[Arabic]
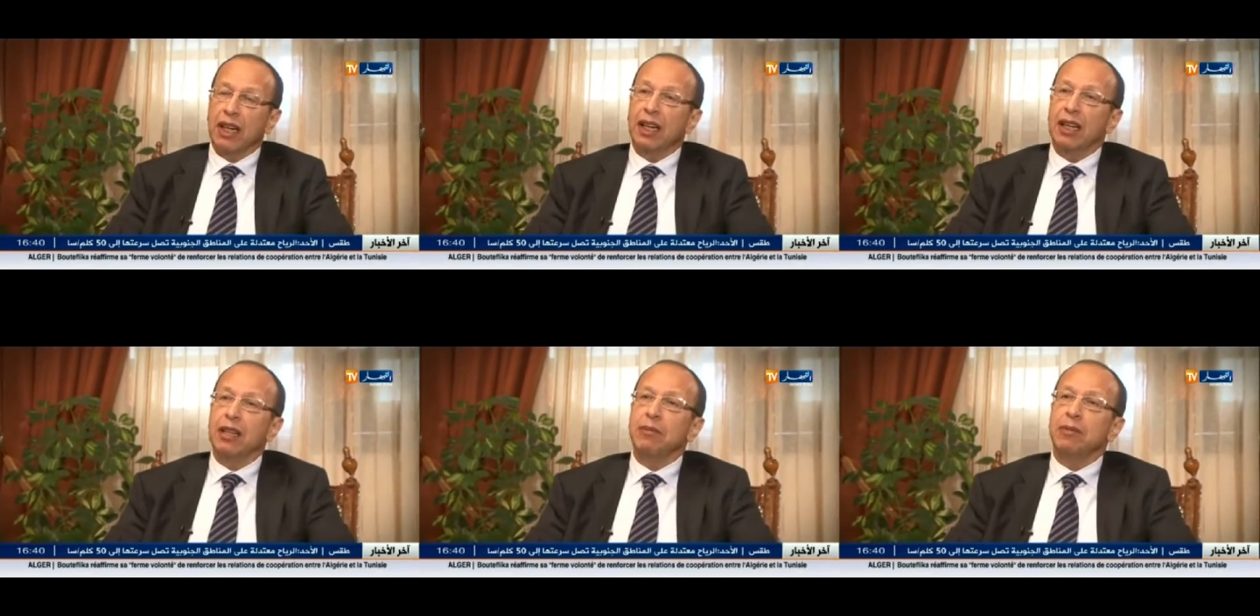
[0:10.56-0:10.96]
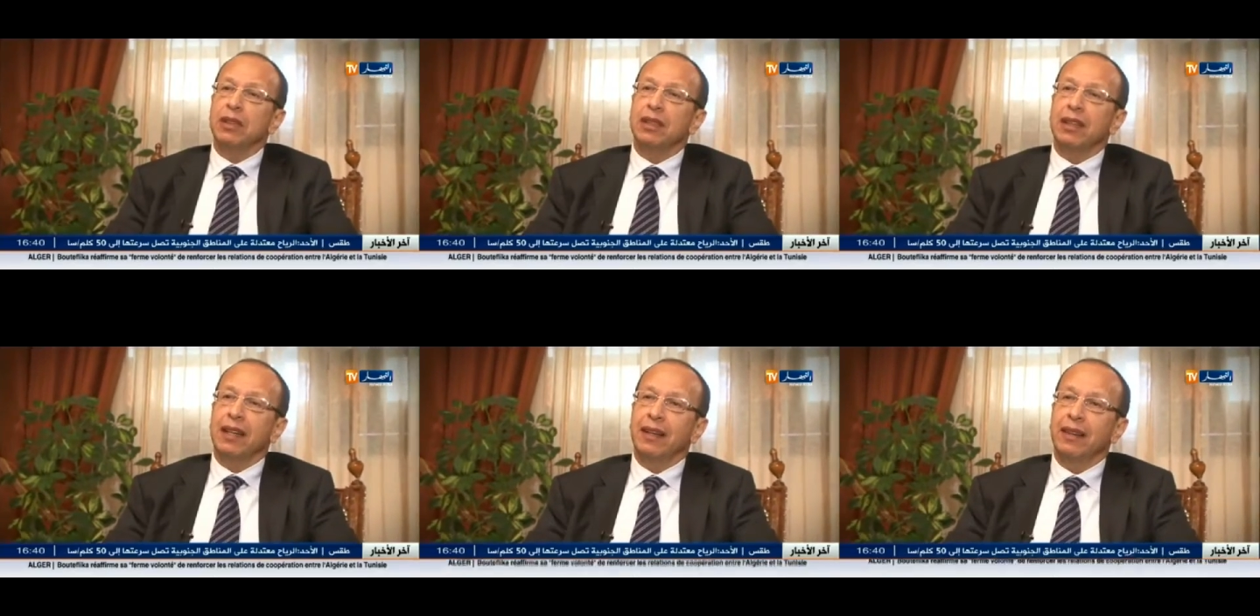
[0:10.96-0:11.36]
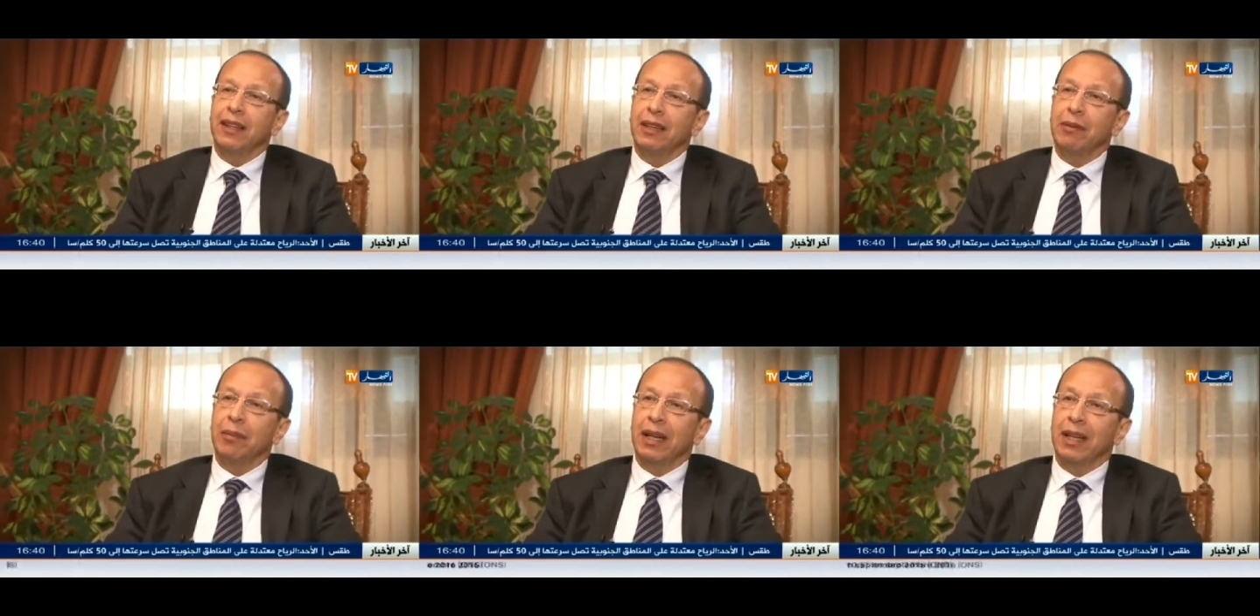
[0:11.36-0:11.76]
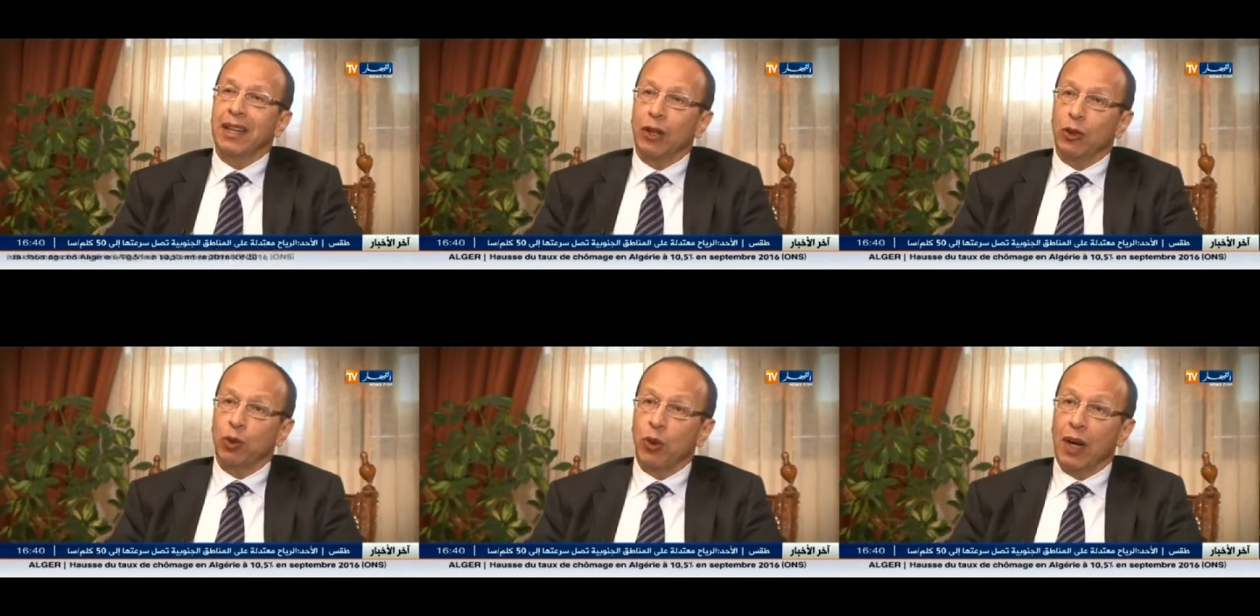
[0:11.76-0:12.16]
تقريبا 30
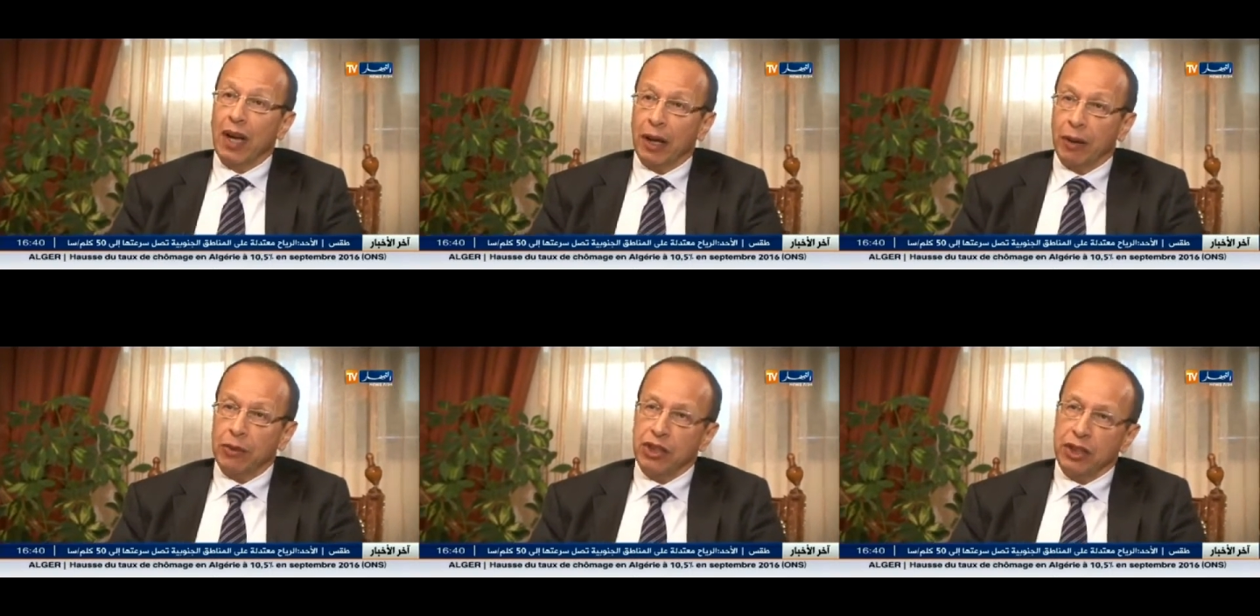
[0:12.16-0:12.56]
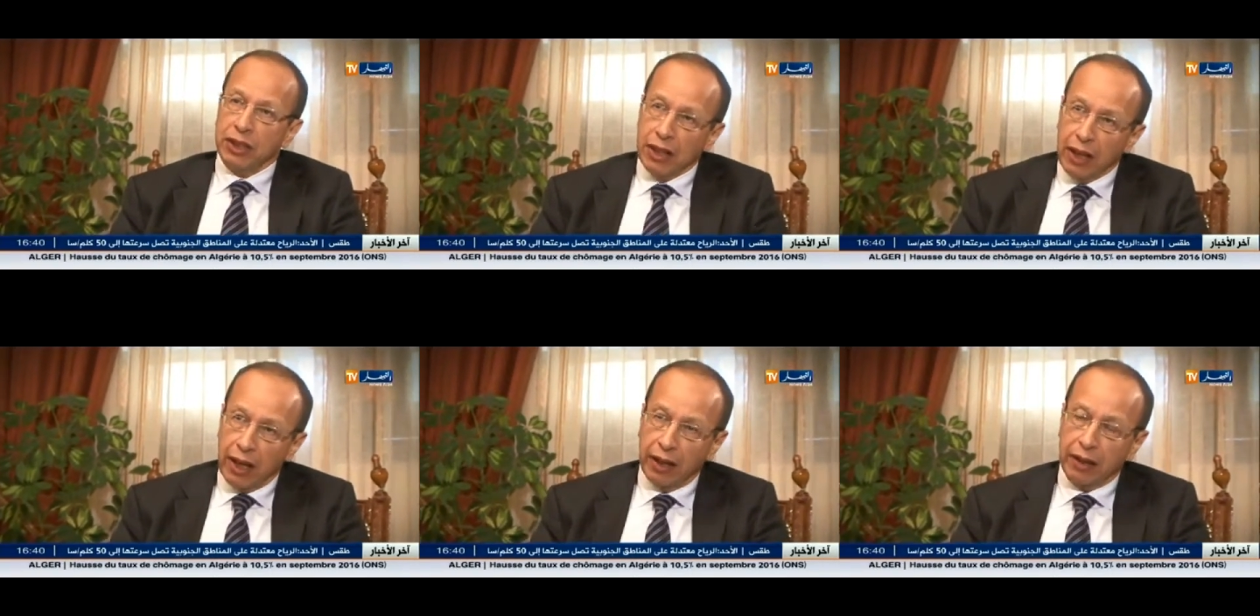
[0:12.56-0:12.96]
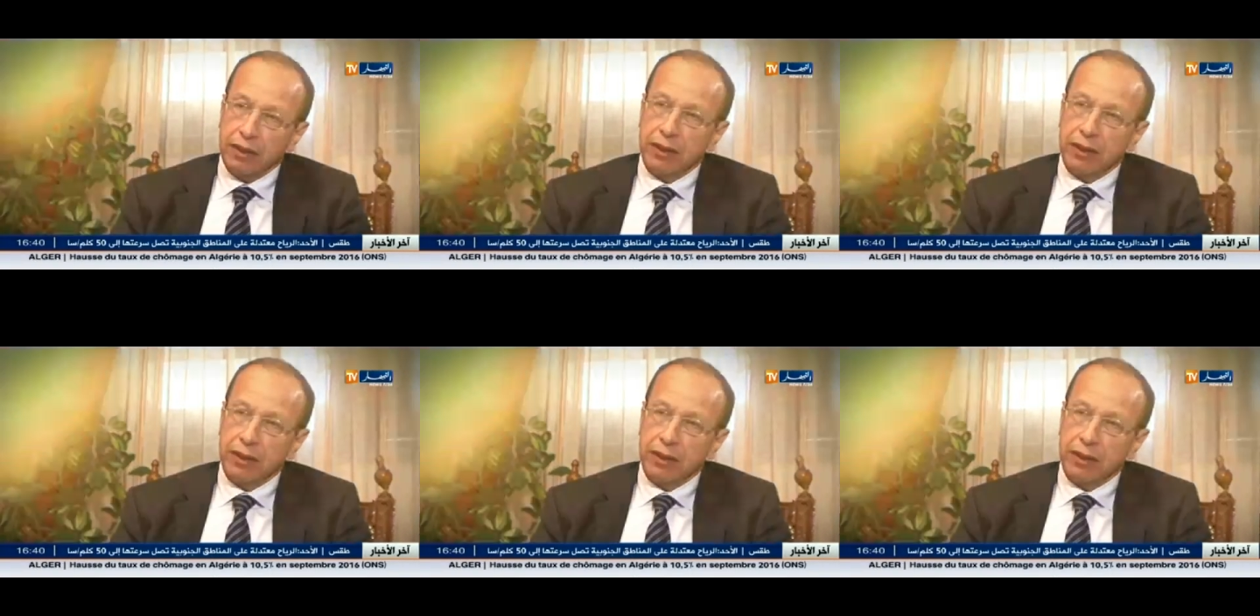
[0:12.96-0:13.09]
مليار دولار ماشي دينار